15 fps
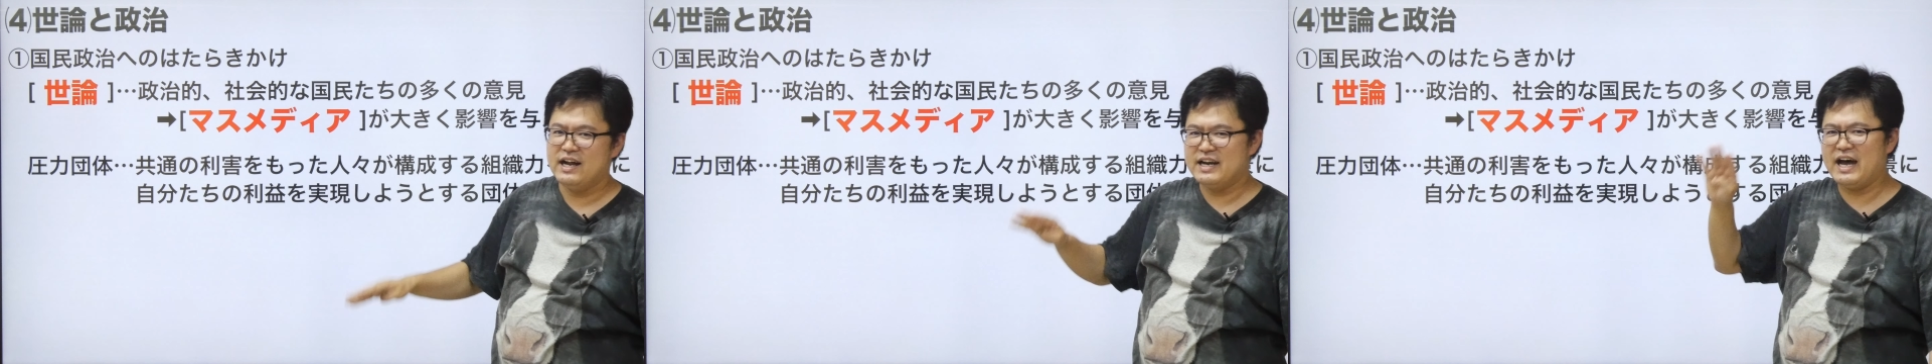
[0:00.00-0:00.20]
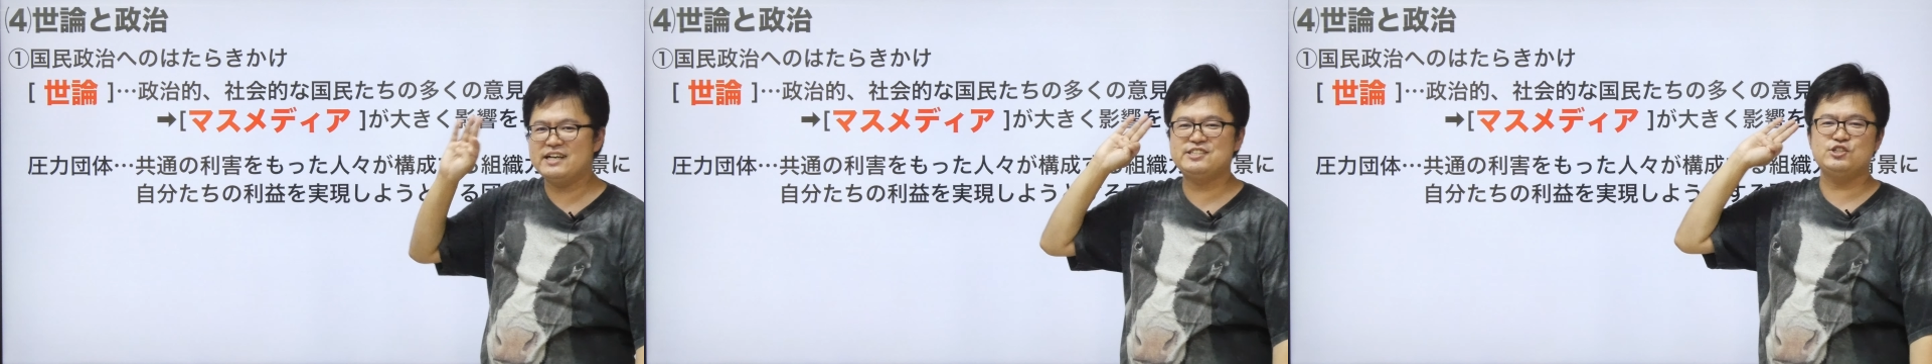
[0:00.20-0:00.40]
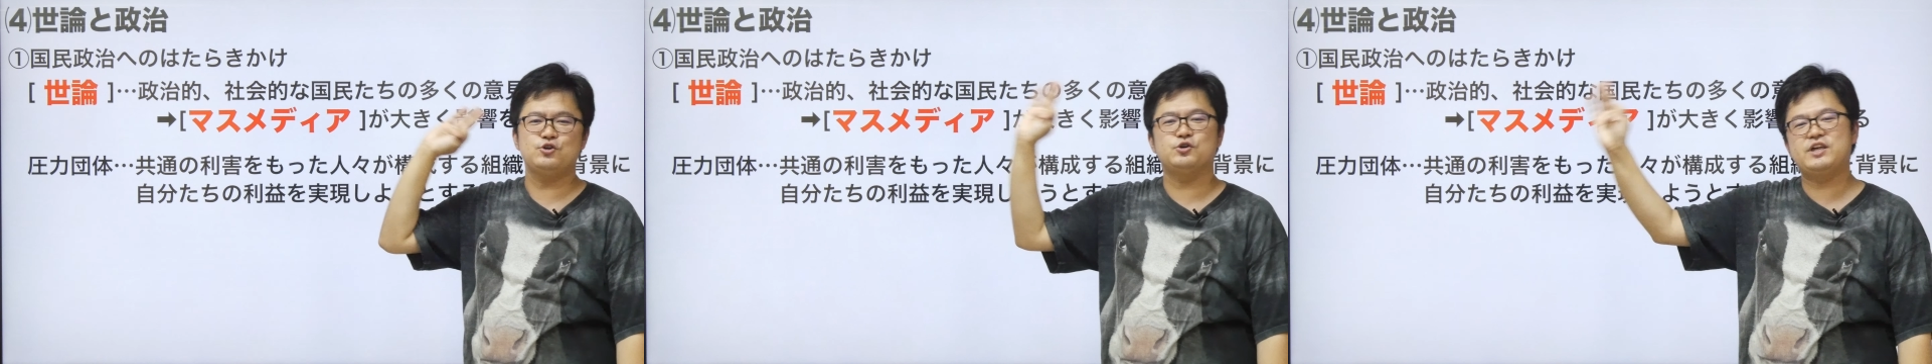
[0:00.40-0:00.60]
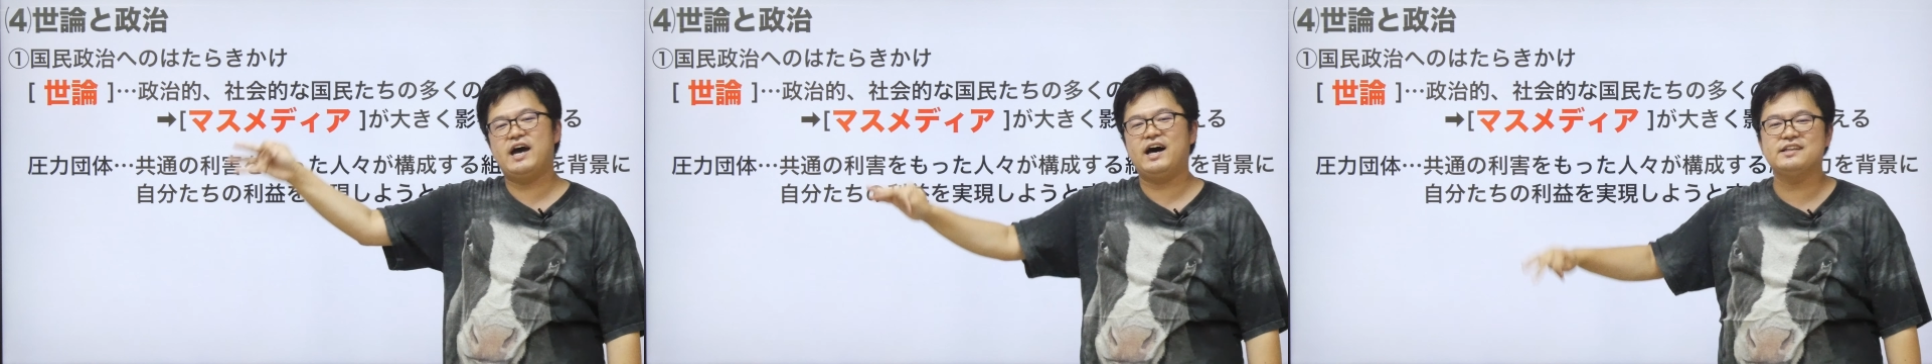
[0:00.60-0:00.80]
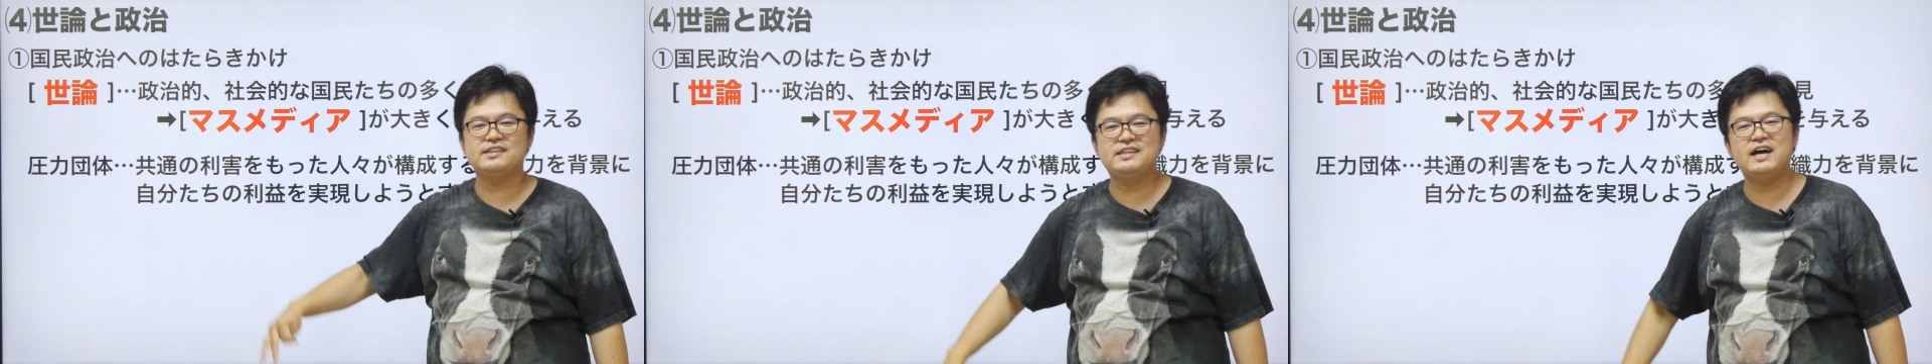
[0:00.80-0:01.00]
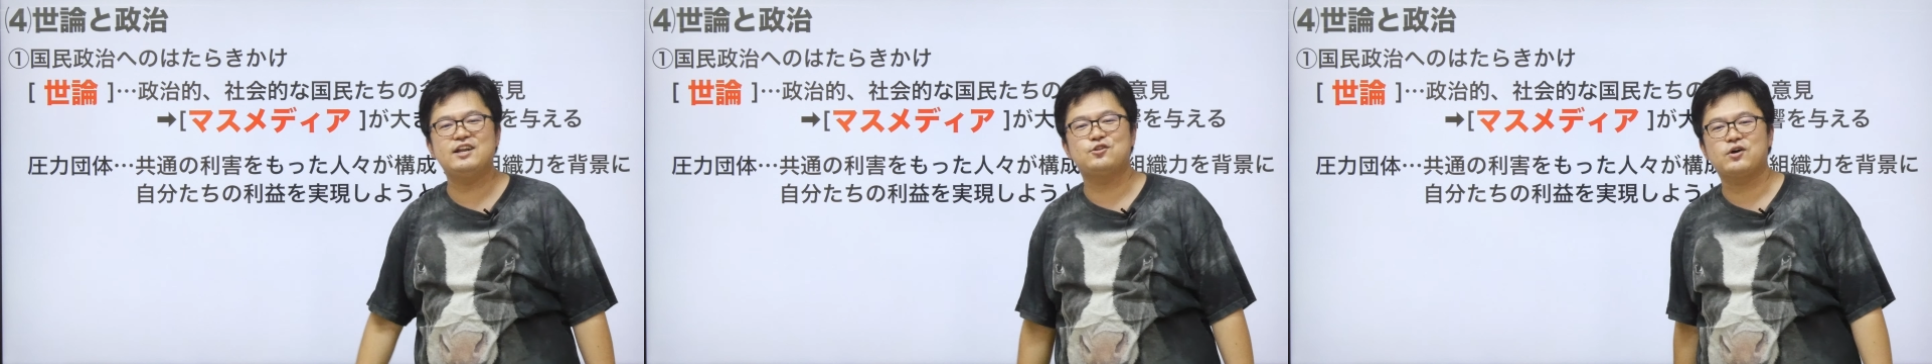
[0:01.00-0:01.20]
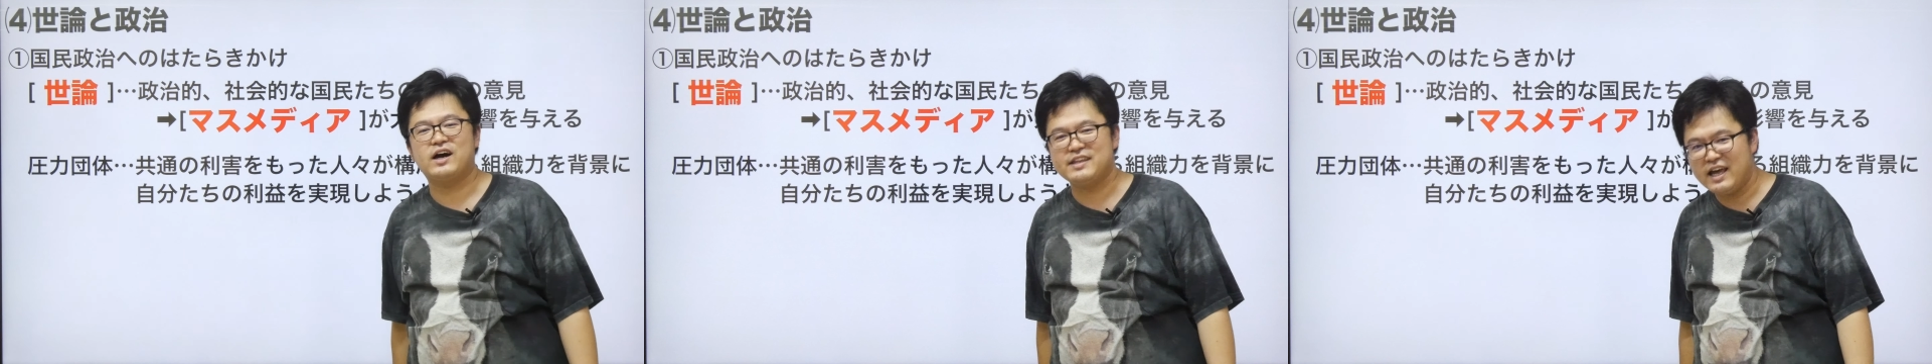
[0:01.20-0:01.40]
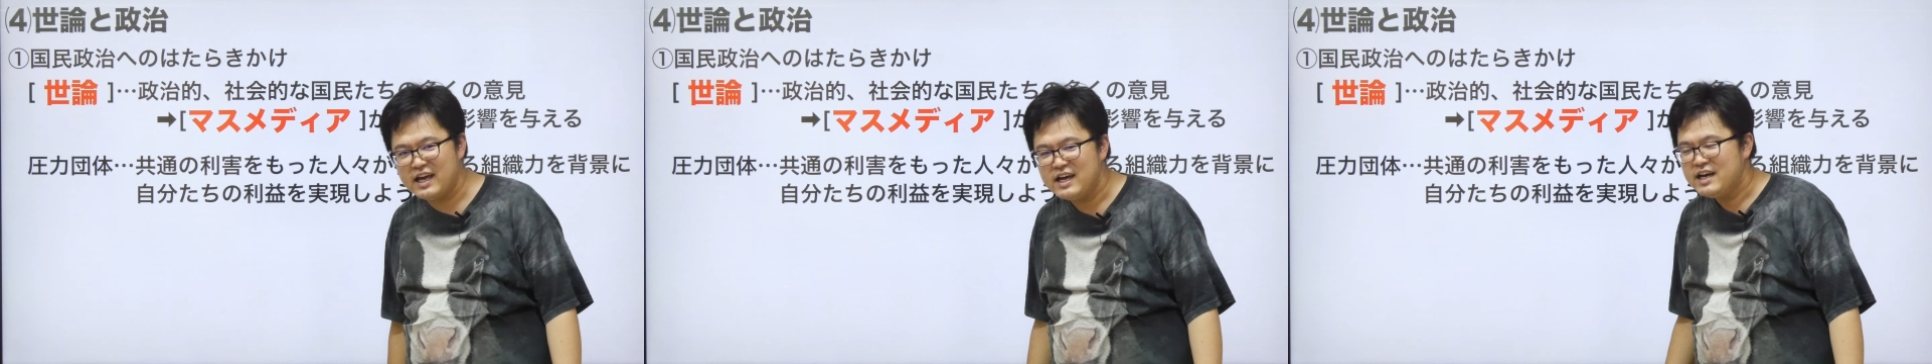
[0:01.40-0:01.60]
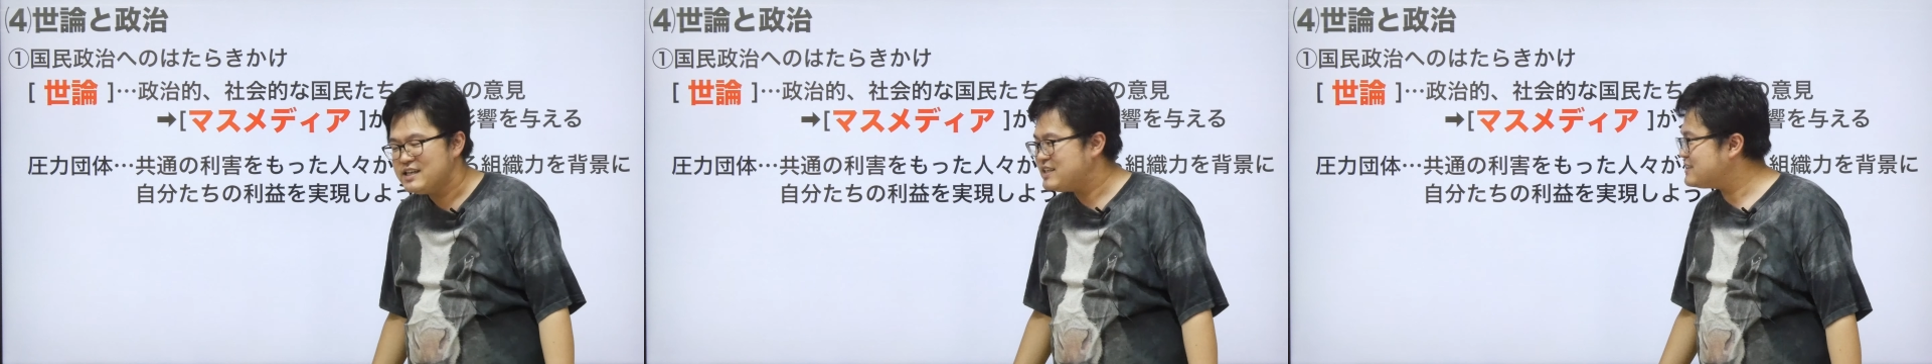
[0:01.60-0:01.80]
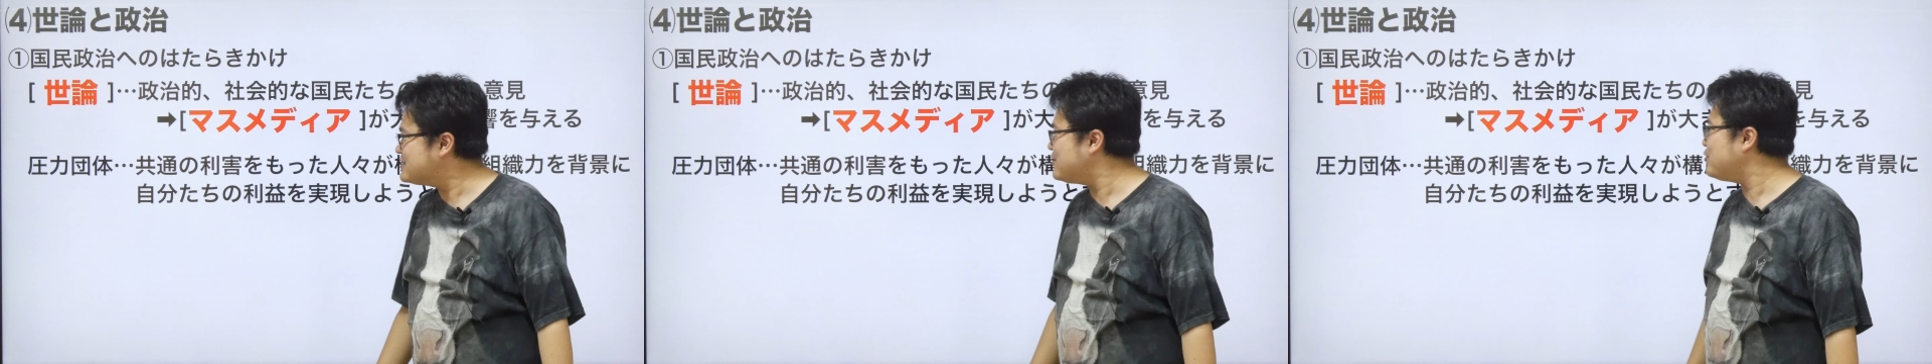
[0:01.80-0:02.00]
ラジオであったりとかね。
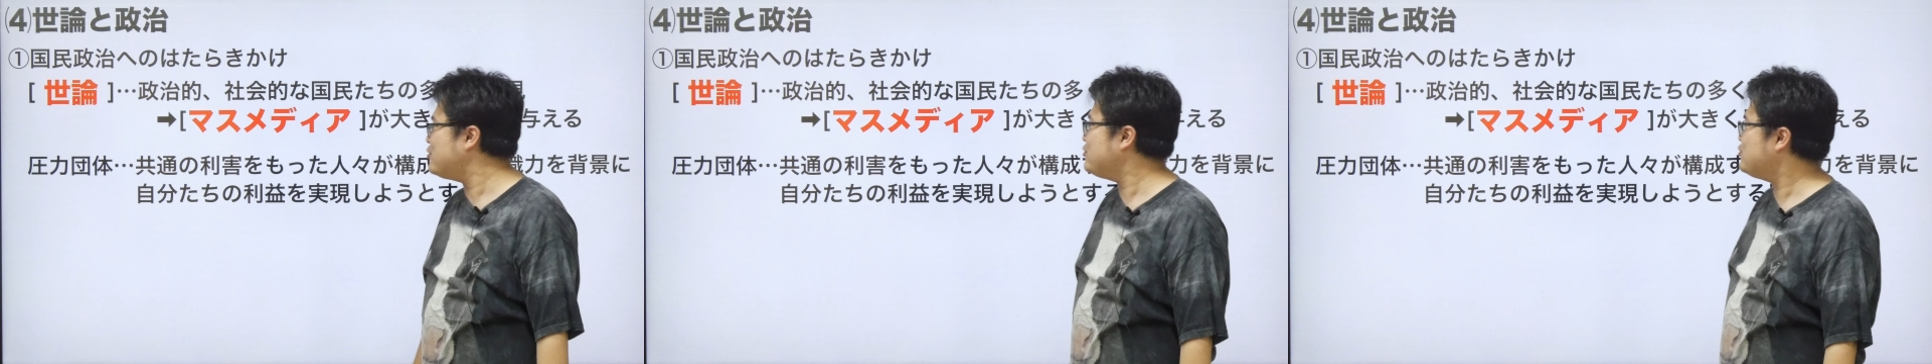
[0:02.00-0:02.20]
でそ